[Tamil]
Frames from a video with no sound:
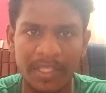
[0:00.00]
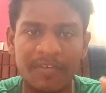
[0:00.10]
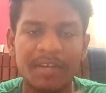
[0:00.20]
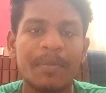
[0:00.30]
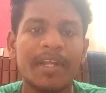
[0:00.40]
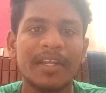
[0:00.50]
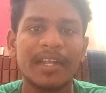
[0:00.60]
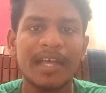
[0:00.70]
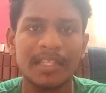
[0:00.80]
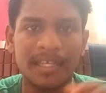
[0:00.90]
ஃபிட்
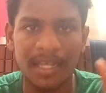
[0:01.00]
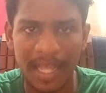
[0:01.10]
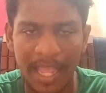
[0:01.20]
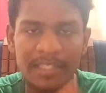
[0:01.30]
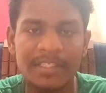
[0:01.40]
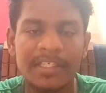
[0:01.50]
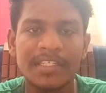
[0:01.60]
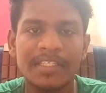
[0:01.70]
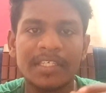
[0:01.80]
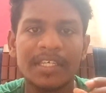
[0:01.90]
பண்ணுற அதுக்காக
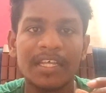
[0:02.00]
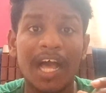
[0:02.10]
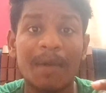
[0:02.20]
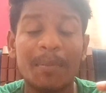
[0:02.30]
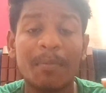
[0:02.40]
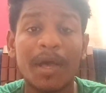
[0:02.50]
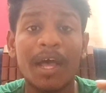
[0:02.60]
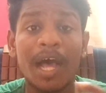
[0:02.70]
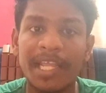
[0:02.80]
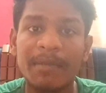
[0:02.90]
ஆக்சசரிஸு அப்புறமா
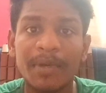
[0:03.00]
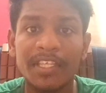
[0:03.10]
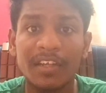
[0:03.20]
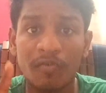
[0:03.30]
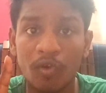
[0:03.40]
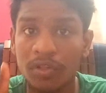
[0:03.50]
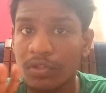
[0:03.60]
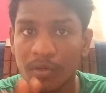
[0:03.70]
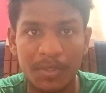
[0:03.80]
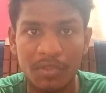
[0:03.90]
மைக் பார்த்தீங்கன்னா ஃபோர்
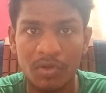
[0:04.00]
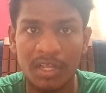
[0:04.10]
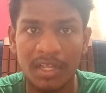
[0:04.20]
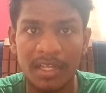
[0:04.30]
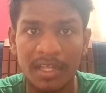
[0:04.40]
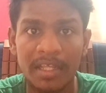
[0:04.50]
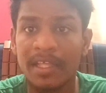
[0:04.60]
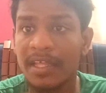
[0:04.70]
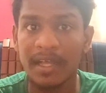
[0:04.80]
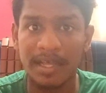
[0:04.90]
தௌசண்ட் ருபீஸ் சொல்கிறாங்க
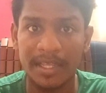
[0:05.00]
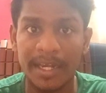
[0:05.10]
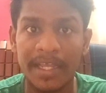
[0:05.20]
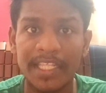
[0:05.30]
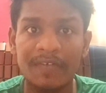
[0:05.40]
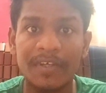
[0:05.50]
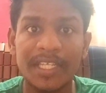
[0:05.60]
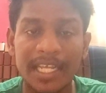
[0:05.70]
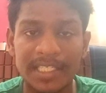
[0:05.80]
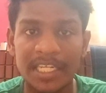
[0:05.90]
ஏன்னா இதுக்கு
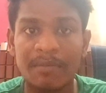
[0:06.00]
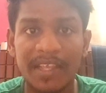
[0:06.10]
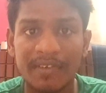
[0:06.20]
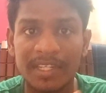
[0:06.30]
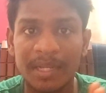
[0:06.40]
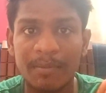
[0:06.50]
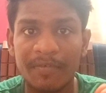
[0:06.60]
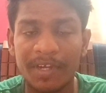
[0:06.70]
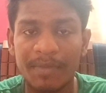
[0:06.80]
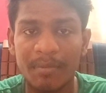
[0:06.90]
வந்து எக்ஸ்டர்னல் மைக் வந்து நம்ம
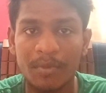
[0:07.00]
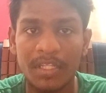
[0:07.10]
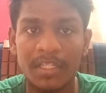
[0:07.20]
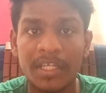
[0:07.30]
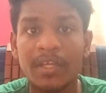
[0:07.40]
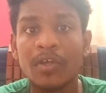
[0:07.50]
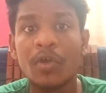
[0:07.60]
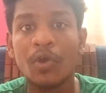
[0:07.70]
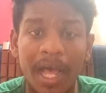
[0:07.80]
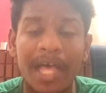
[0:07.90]
ஃபிட் பண்ண முடியாது
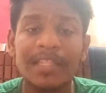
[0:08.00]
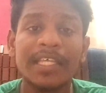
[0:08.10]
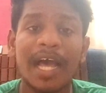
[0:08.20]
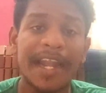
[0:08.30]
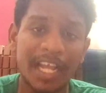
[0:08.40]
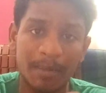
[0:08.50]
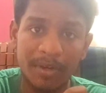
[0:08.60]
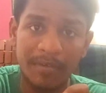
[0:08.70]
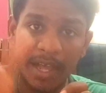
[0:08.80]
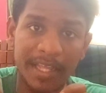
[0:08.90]
அந்த
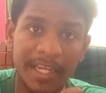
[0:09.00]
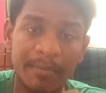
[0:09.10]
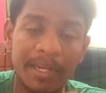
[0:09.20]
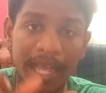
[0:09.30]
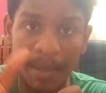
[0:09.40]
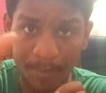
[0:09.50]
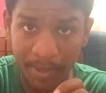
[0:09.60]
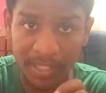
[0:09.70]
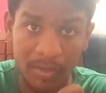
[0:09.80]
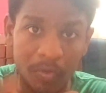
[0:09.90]
அடாப்டர் வாங்கிட்டு மேலே
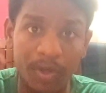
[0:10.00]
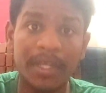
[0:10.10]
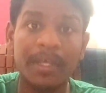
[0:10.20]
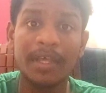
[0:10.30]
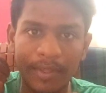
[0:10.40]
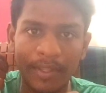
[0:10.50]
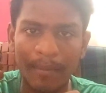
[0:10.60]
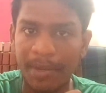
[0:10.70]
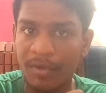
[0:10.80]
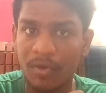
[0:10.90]
அப்புறமா அதுக்கு ஒரு
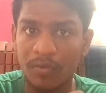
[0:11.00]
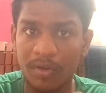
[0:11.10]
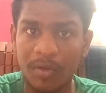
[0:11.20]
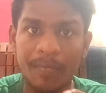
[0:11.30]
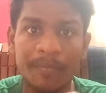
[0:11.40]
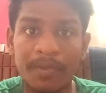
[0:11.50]
மைக் ஒன்று வரும்